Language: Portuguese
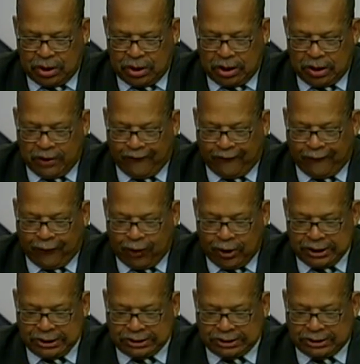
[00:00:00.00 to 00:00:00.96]
e
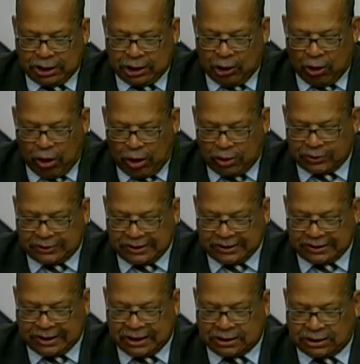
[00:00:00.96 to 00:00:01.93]
foi-se e logo se
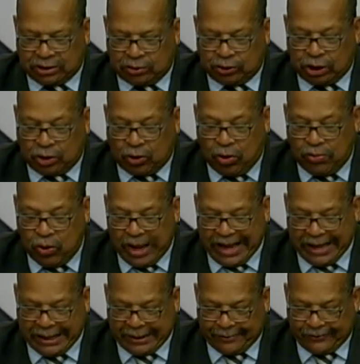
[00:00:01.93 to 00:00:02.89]
esqueceu de como
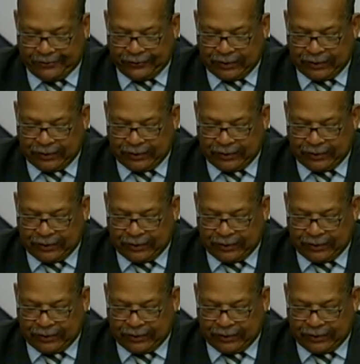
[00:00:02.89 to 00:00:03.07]
era.